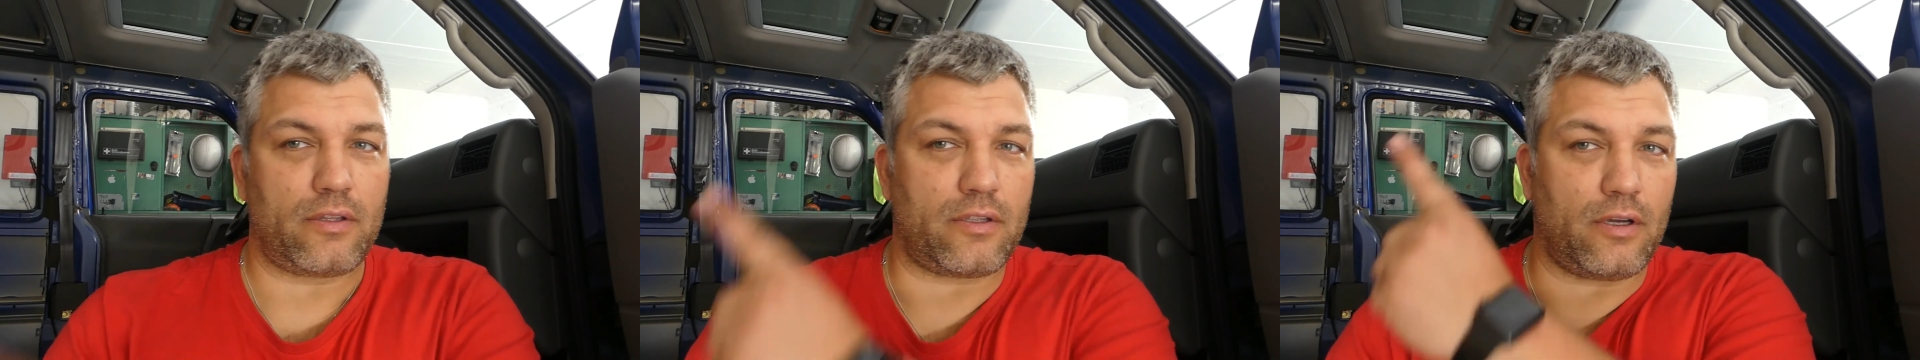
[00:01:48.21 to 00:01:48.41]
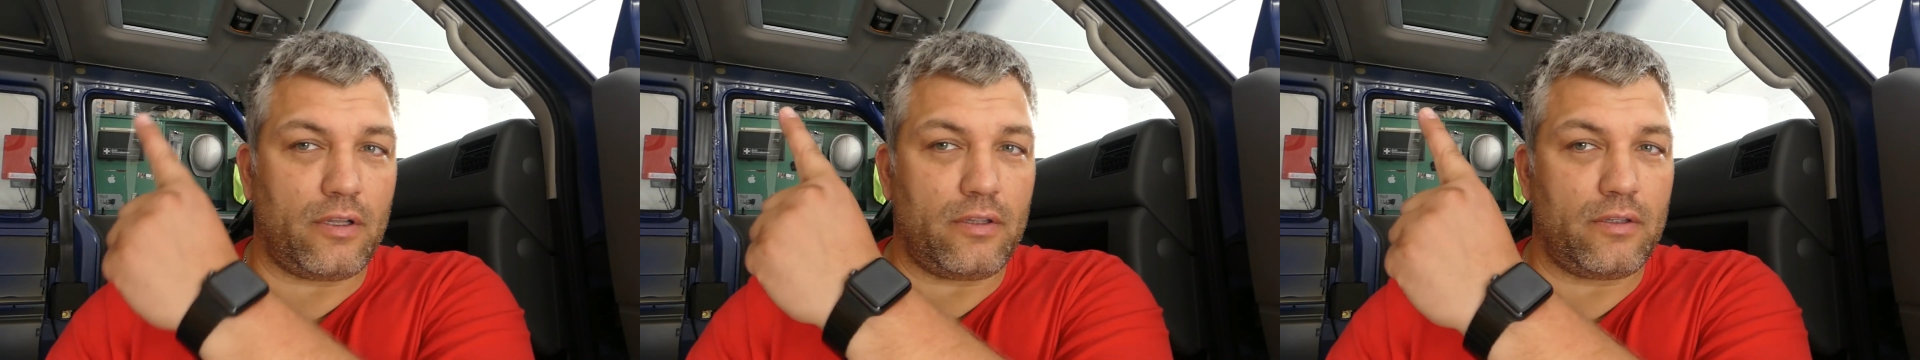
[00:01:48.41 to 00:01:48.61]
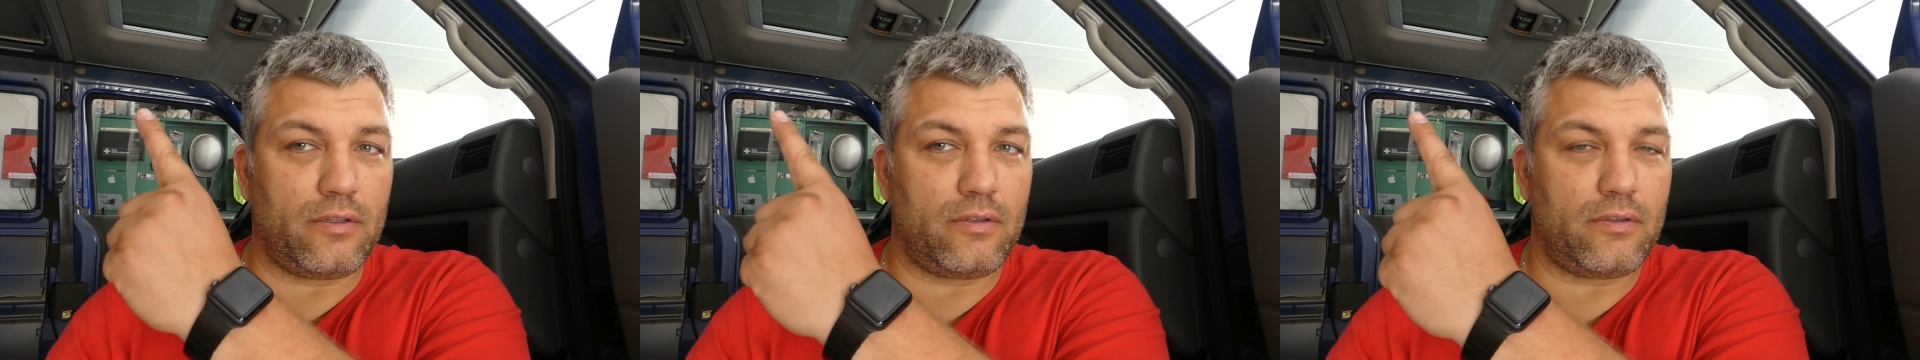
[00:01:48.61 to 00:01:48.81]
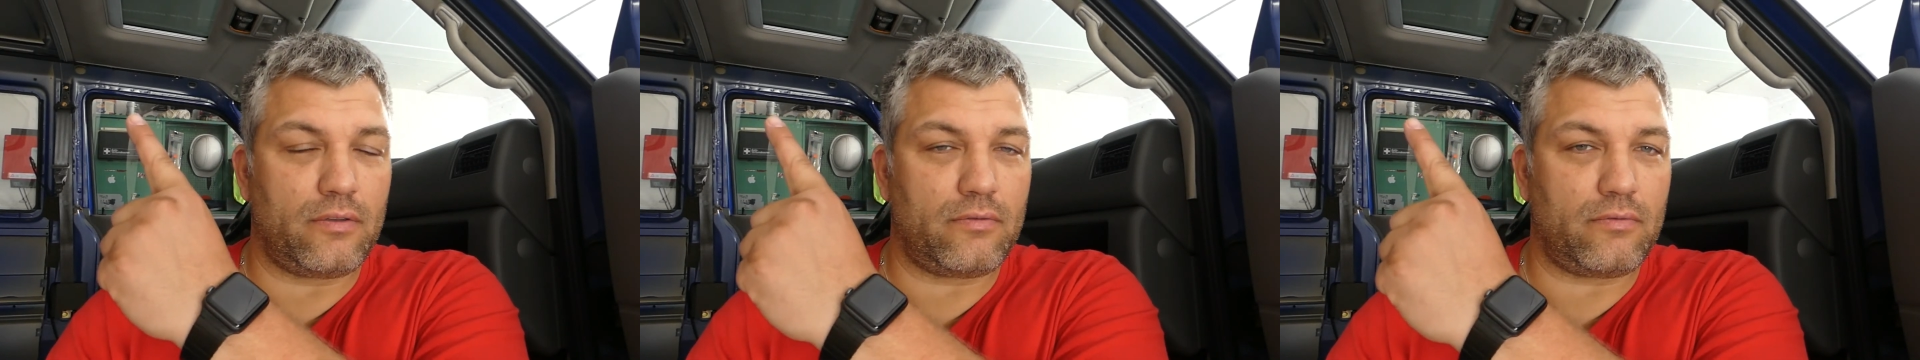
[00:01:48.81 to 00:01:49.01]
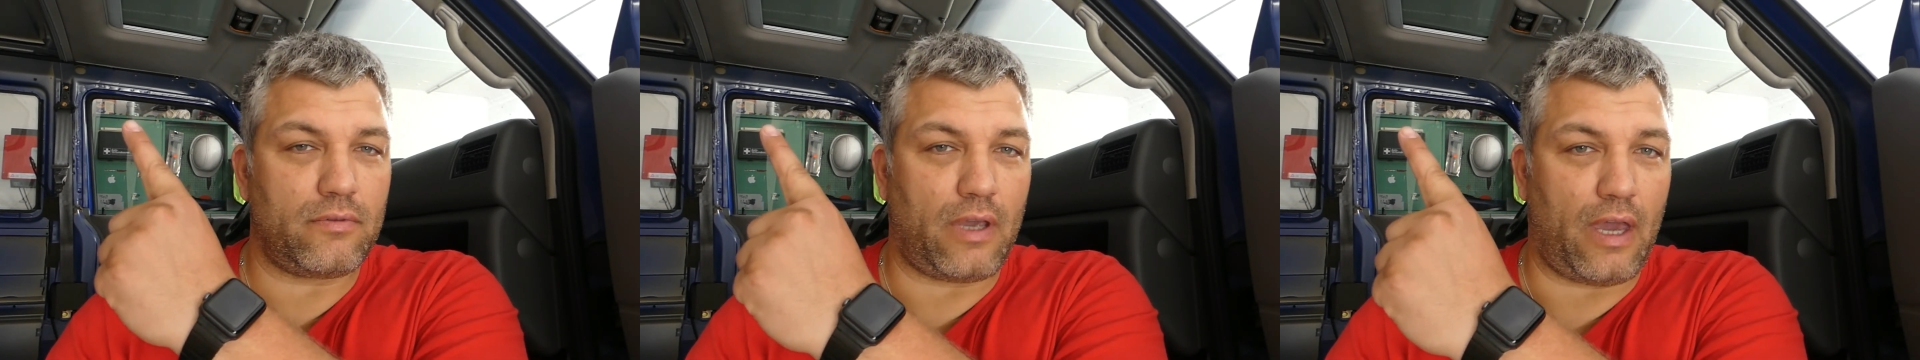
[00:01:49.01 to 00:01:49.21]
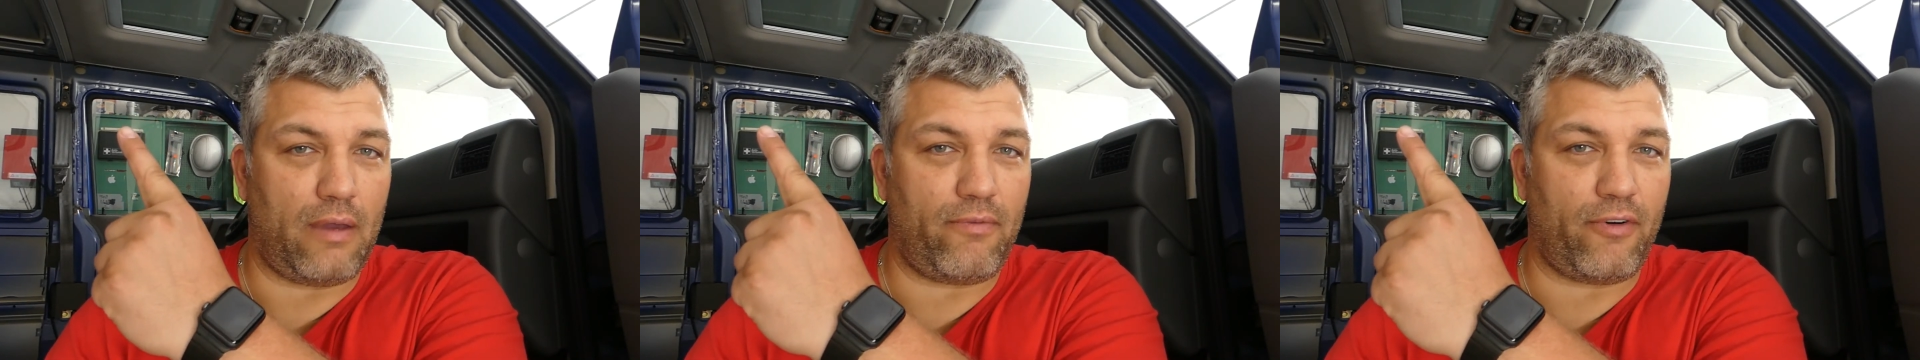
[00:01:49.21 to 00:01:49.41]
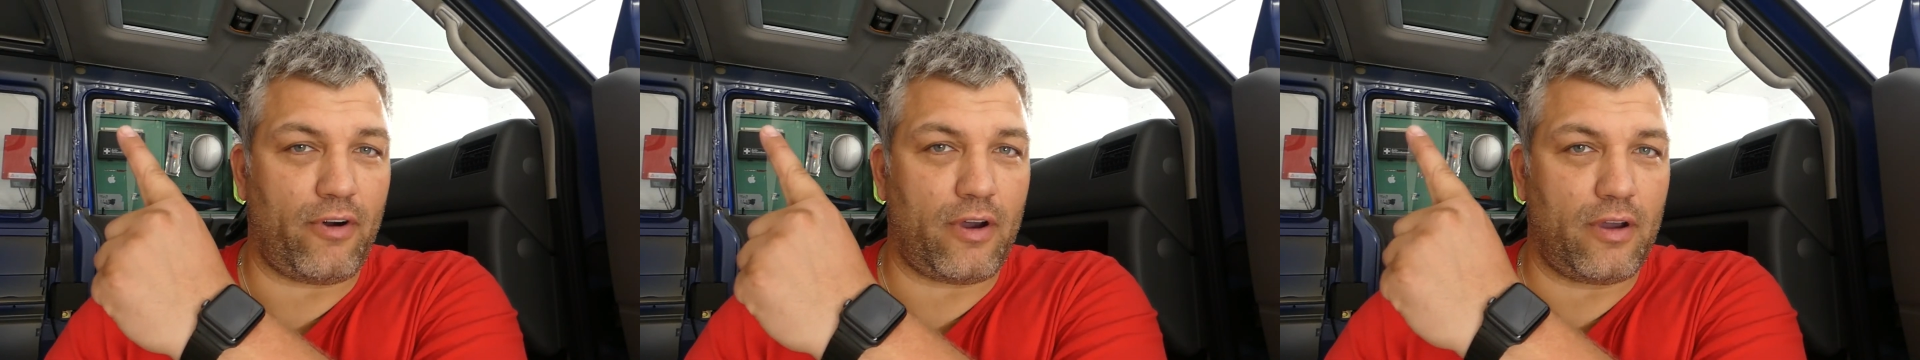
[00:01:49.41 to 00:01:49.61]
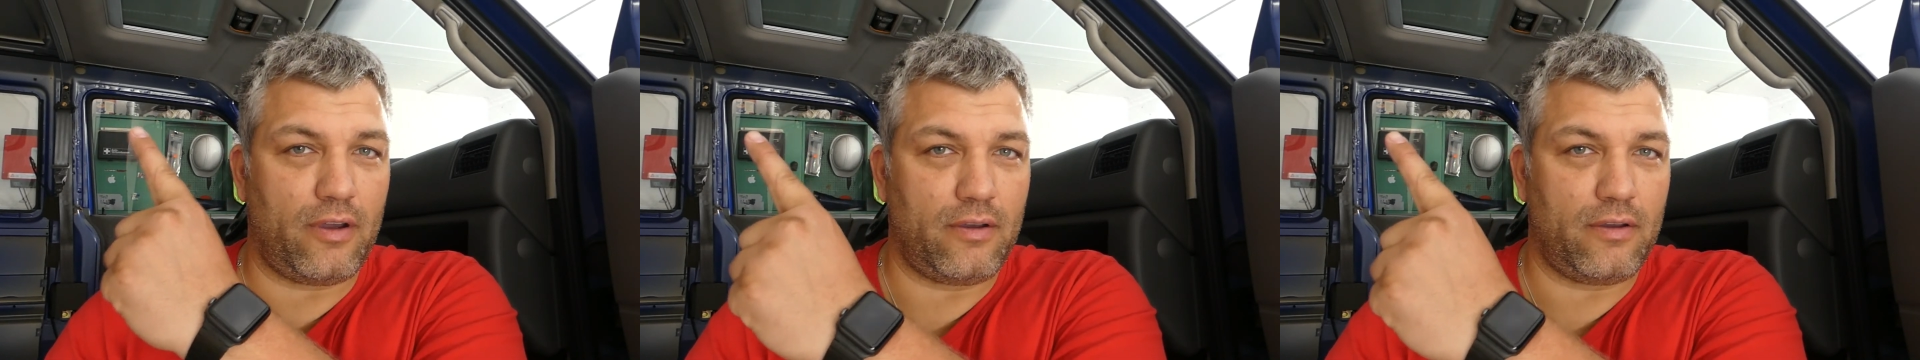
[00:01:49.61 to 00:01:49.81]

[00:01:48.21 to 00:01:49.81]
dann einfach